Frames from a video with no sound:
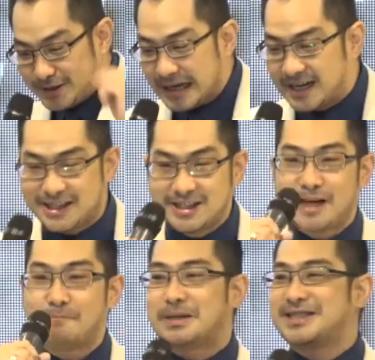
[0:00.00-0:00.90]
nari
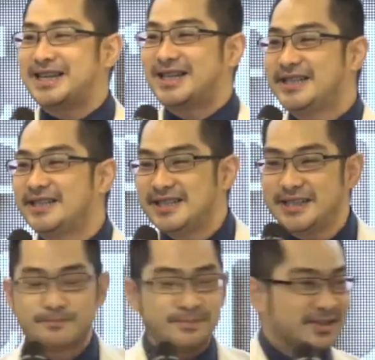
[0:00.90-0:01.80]
dengan percaya diri.
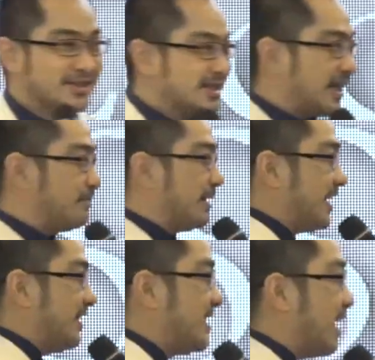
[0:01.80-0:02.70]
Selama
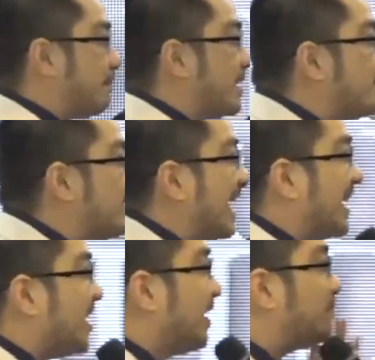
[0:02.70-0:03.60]
ini nggak pernah
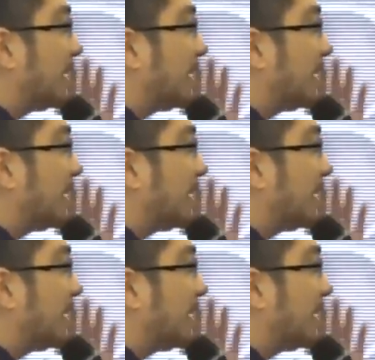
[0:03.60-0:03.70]
menari depan